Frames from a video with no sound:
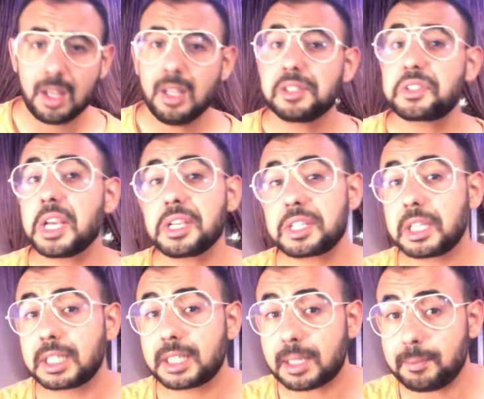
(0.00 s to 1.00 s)
التاجر
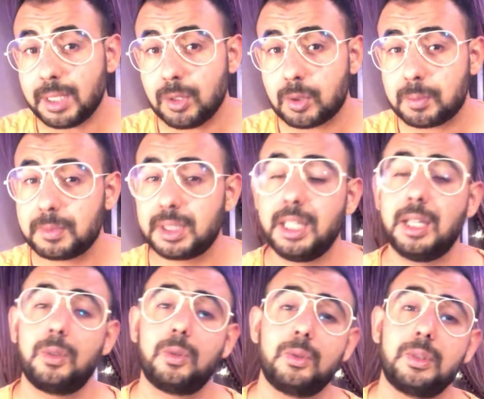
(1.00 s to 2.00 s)
هضر مع الام
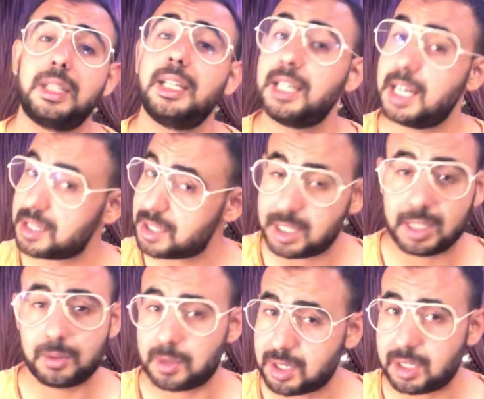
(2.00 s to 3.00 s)
ديالو قال لها اش كاين
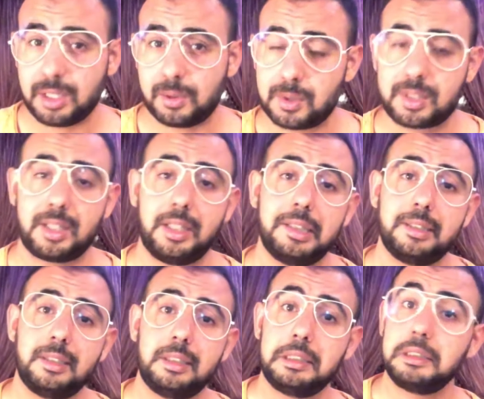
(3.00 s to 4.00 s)
واش كاين واش كاين
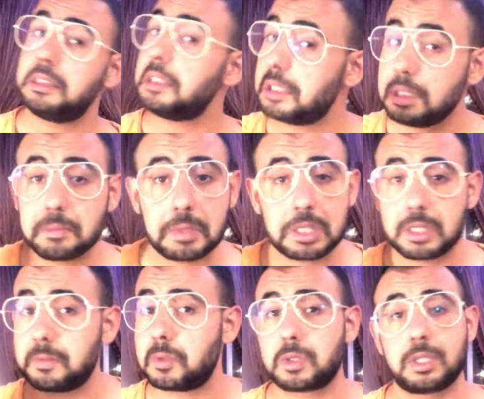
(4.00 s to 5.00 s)
قالت لي ماشي
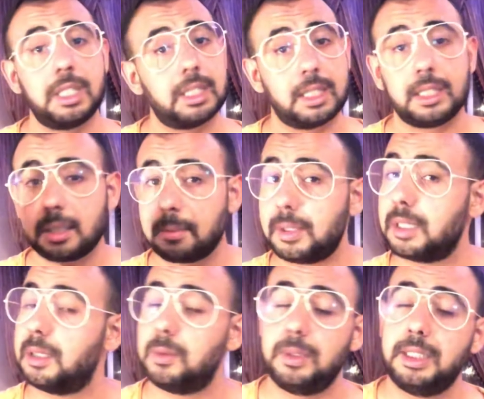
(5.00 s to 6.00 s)
مشكل نخطب لك
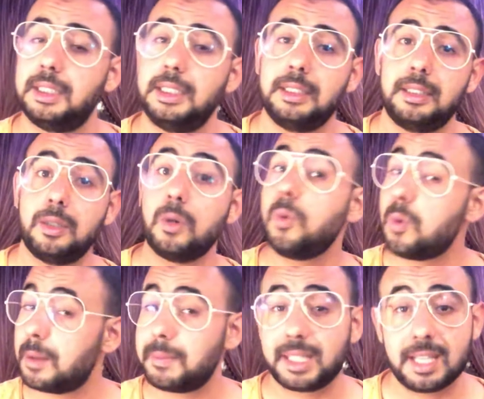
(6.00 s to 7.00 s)
وليدي
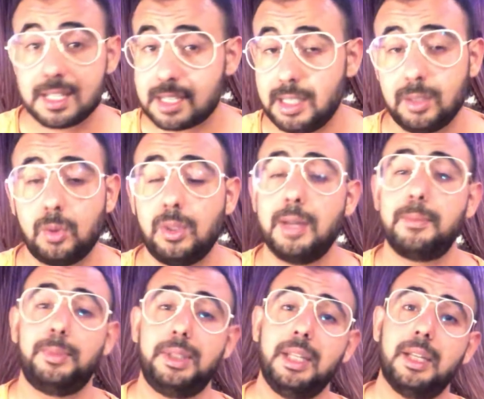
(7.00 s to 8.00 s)
هو ما كانش عنده الاب
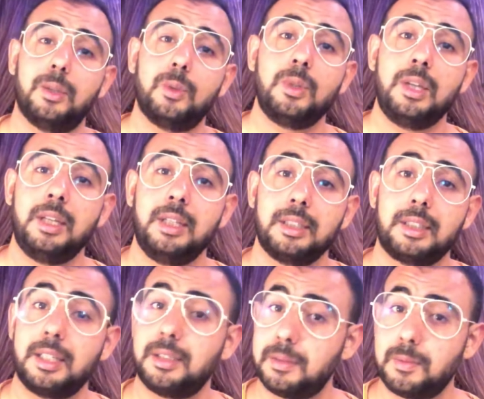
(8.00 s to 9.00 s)
ديالو
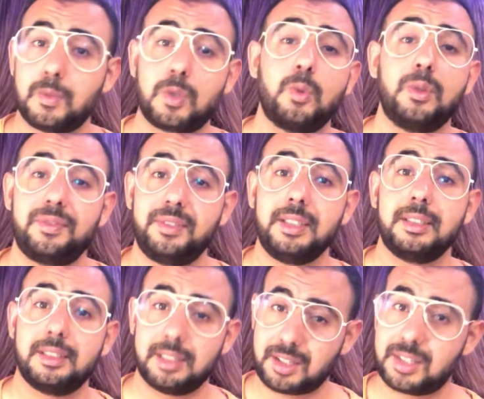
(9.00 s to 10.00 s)
كان متوفي
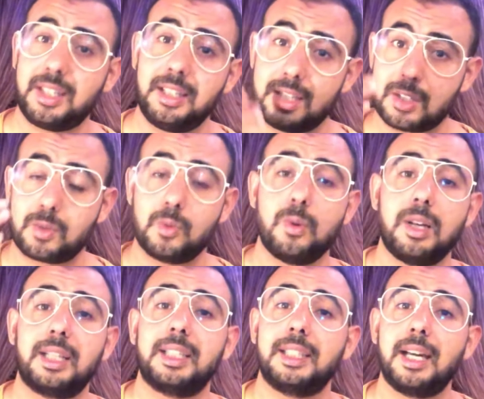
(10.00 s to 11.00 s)
داكشي علاش هو
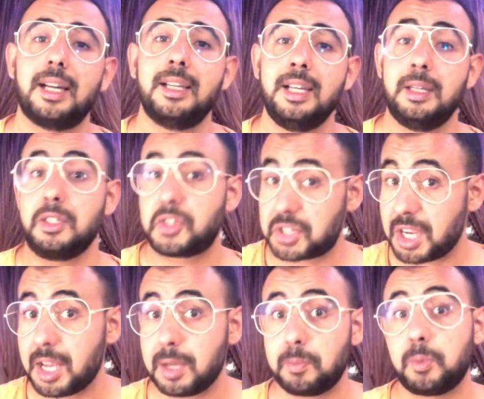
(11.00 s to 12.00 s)
خدا
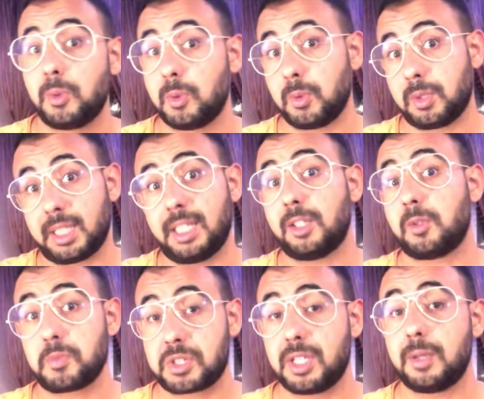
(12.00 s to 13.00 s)
شاب وقلت لكم
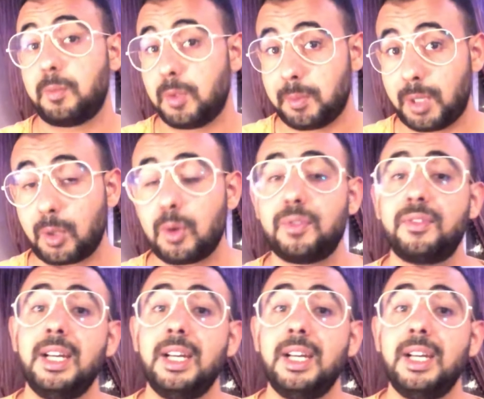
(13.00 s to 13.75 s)
شاب ومعروف